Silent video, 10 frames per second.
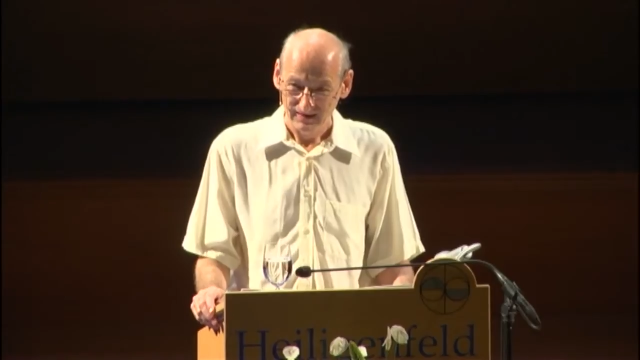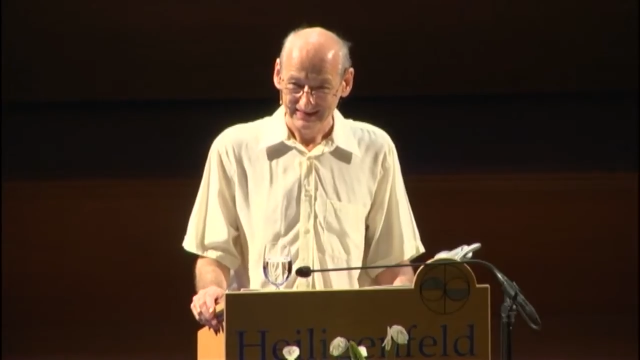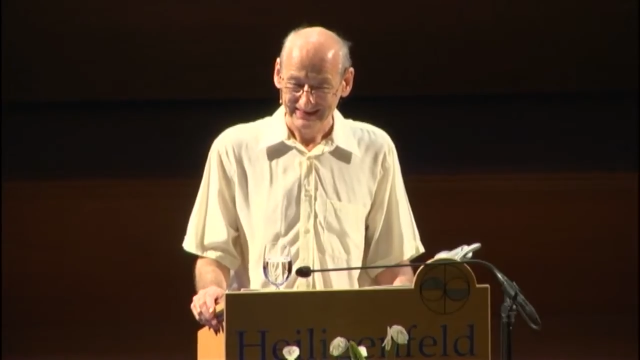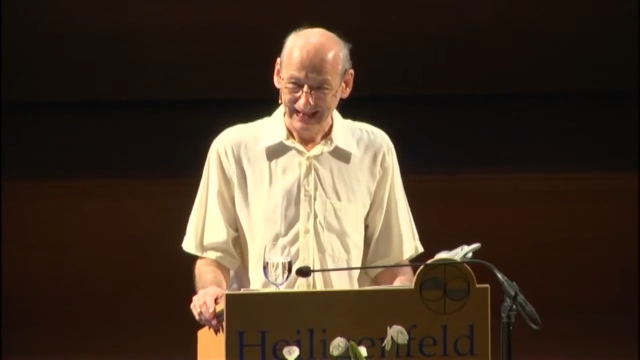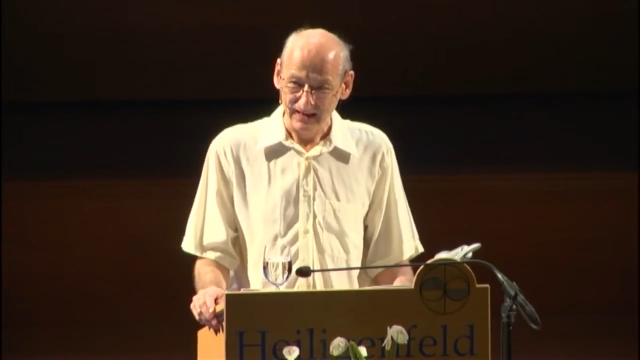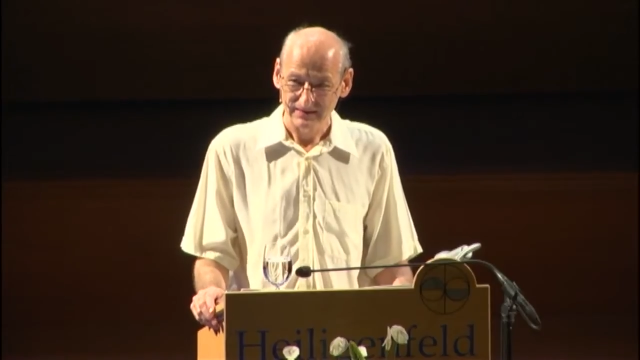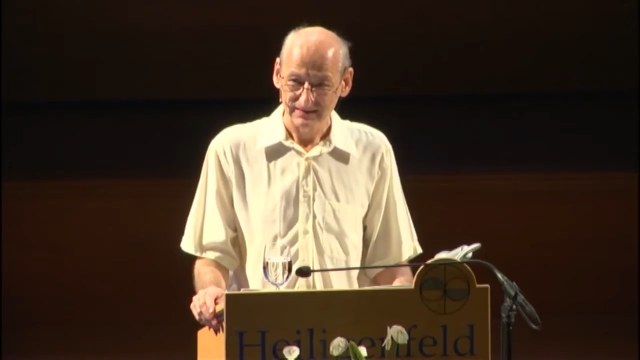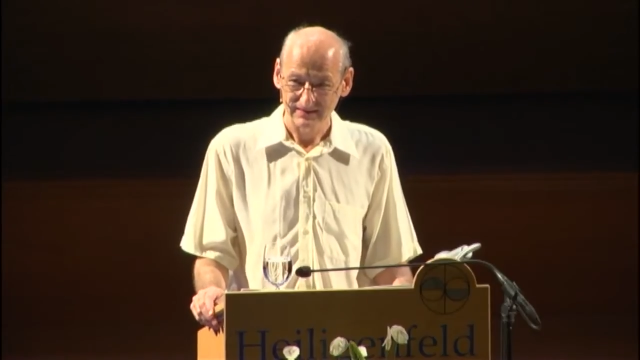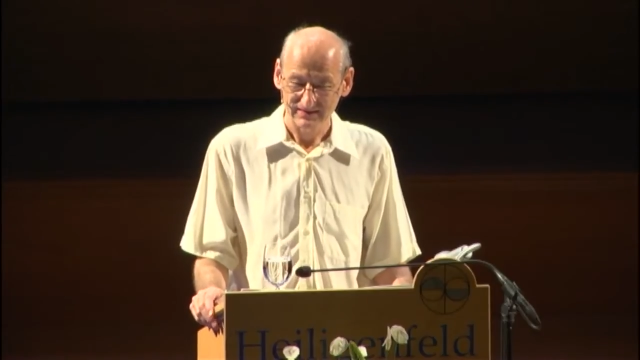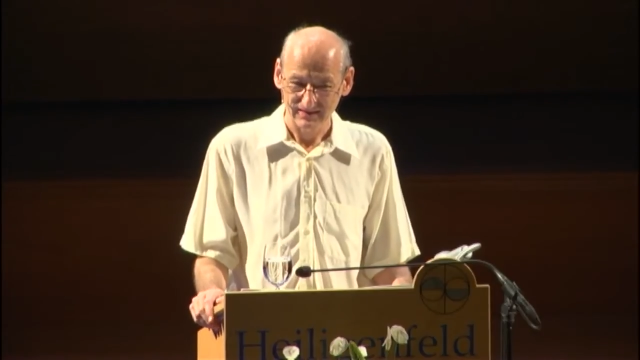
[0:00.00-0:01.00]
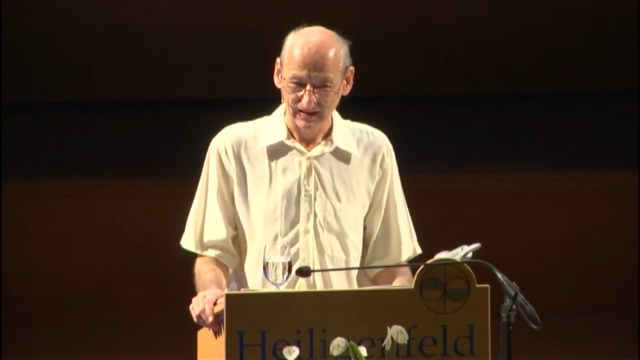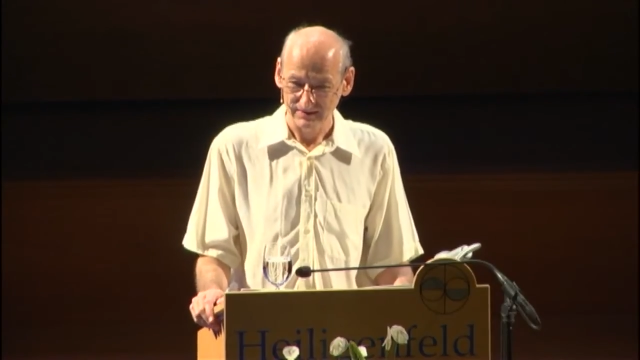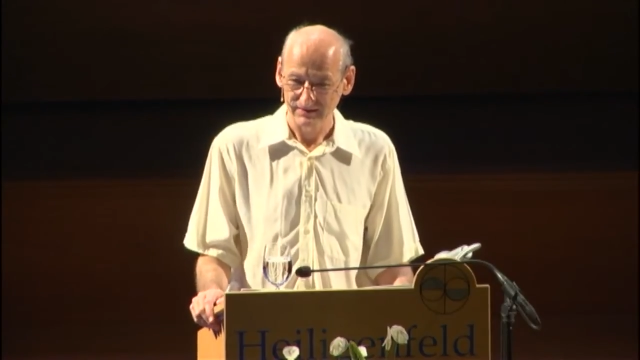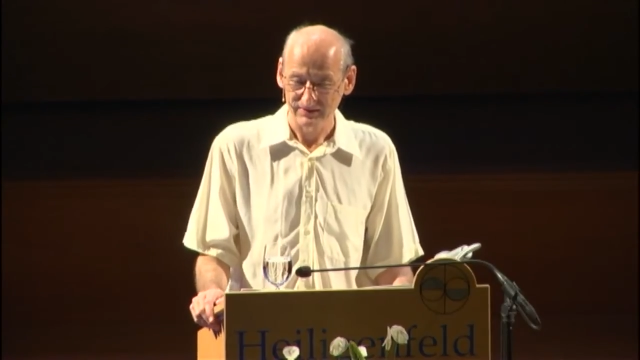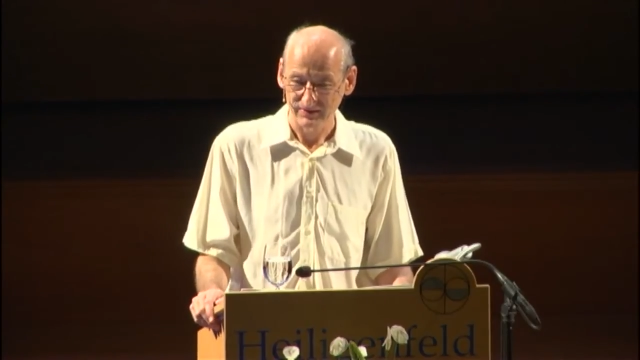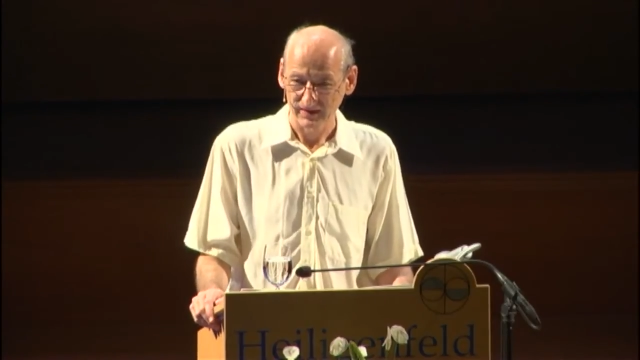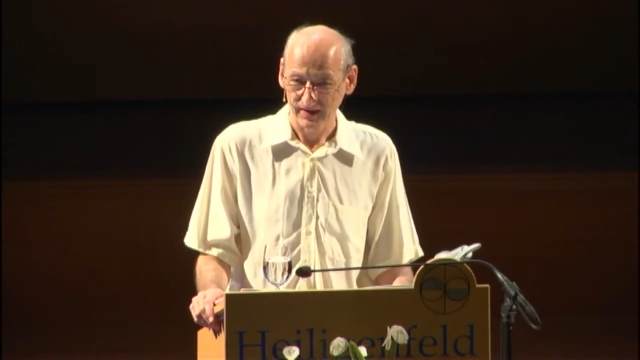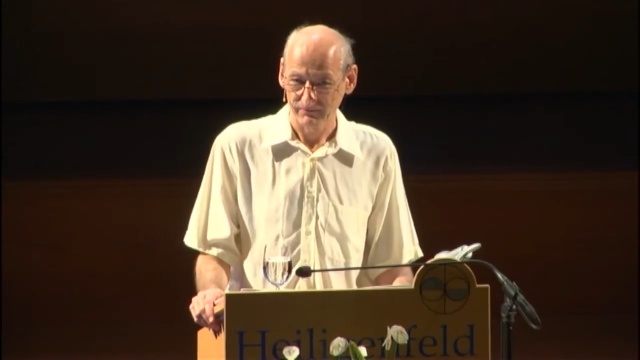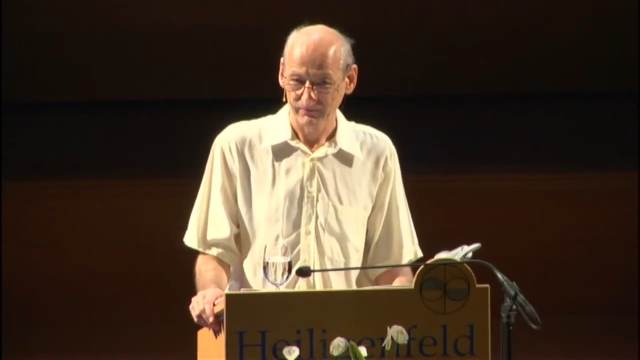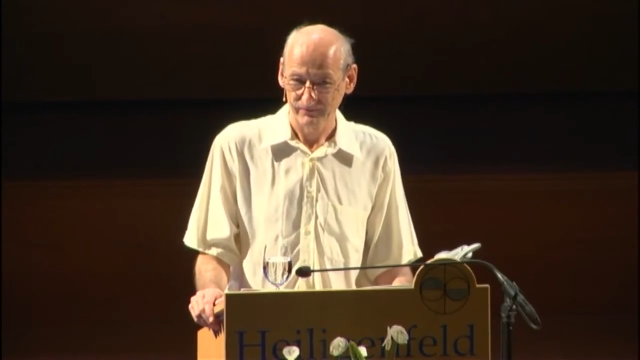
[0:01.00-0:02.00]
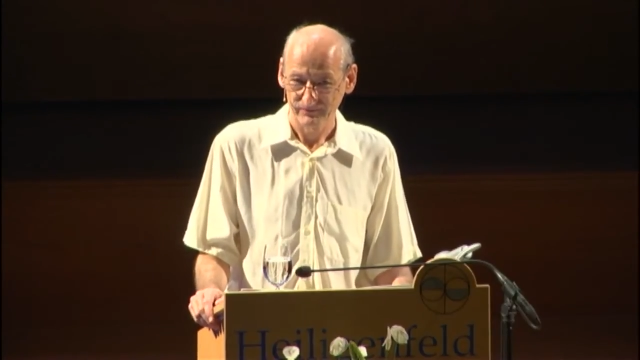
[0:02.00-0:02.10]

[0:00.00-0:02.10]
es ganz anzunehmen.